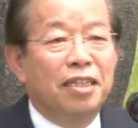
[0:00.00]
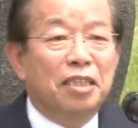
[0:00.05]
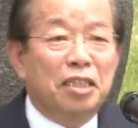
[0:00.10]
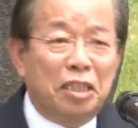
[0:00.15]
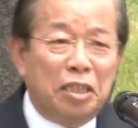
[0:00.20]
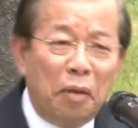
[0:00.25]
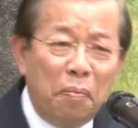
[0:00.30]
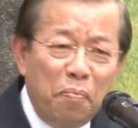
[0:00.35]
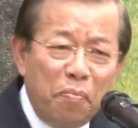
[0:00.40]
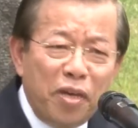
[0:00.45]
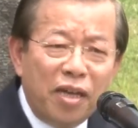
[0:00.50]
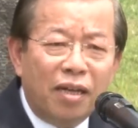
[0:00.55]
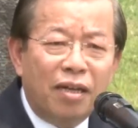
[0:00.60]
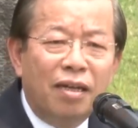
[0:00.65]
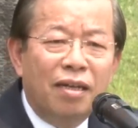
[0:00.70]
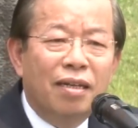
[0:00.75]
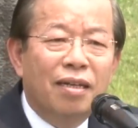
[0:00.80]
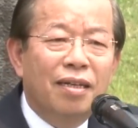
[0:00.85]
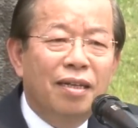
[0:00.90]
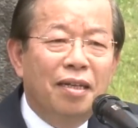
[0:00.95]
生命
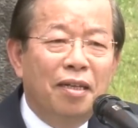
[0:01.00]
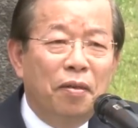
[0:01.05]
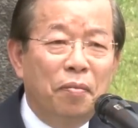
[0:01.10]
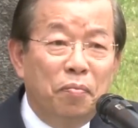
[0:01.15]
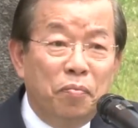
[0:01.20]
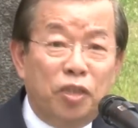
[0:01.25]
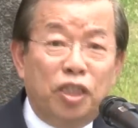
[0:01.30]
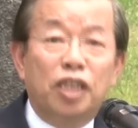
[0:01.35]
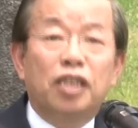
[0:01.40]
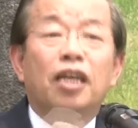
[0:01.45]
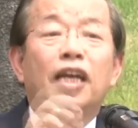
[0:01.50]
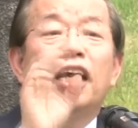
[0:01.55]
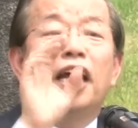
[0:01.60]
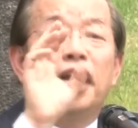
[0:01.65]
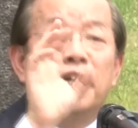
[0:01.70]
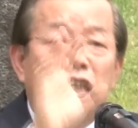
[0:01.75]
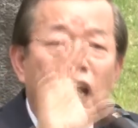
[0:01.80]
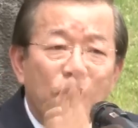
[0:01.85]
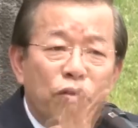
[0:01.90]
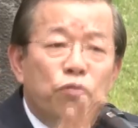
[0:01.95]
不是
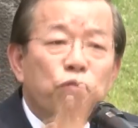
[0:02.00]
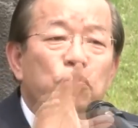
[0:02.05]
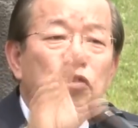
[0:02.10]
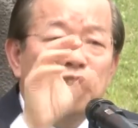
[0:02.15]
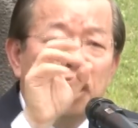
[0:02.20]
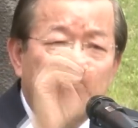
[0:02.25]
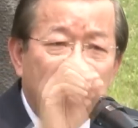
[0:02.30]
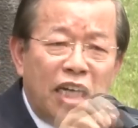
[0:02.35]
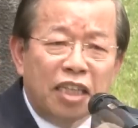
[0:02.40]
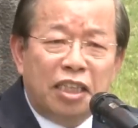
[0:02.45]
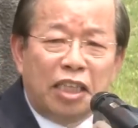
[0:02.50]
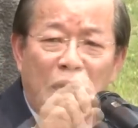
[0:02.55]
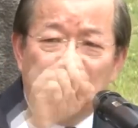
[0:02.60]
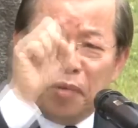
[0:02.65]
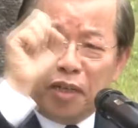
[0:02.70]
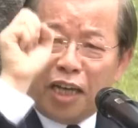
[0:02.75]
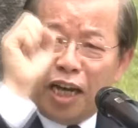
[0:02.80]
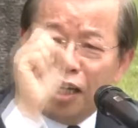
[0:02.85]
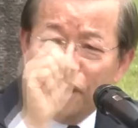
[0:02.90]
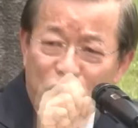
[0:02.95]
会当呼吸、当食
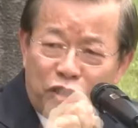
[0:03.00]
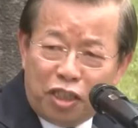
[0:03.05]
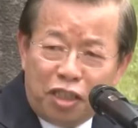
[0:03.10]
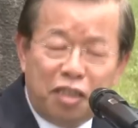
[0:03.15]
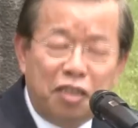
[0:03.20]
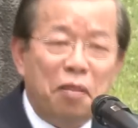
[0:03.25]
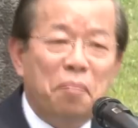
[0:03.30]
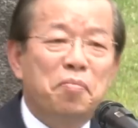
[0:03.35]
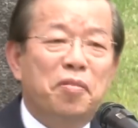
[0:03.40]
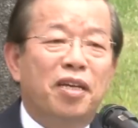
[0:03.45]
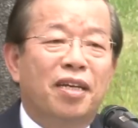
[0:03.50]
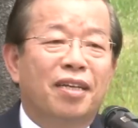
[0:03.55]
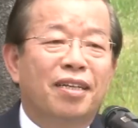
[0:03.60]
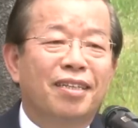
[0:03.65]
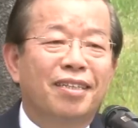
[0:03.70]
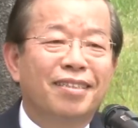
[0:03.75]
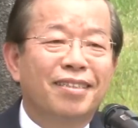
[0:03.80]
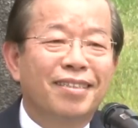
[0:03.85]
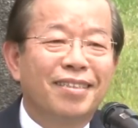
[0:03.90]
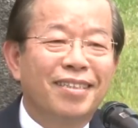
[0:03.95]
物件，就是生命。
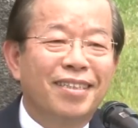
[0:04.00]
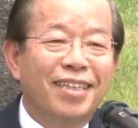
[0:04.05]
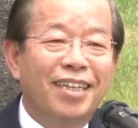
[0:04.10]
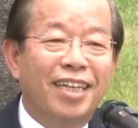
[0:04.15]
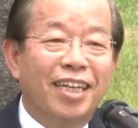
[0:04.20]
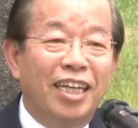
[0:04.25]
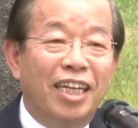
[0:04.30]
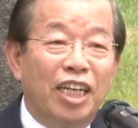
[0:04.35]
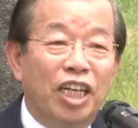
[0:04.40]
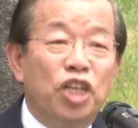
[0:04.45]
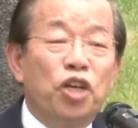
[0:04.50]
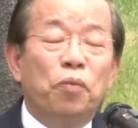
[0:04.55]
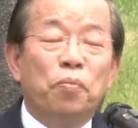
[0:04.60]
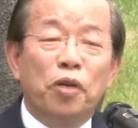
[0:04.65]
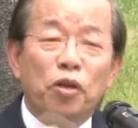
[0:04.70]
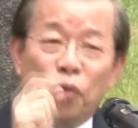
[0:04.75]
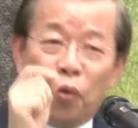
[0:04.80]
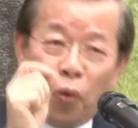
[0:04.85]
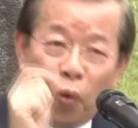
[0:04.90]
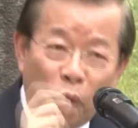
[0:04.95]
你有
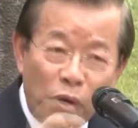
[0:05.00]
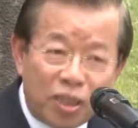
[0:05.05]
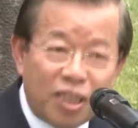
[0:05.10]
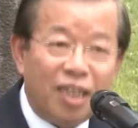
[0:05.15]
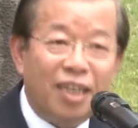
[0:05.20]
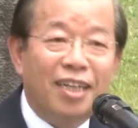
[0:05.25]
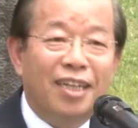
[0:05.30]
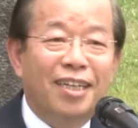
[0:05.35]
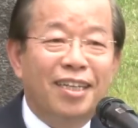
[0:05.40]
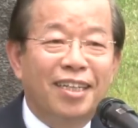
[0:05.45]
没有活着？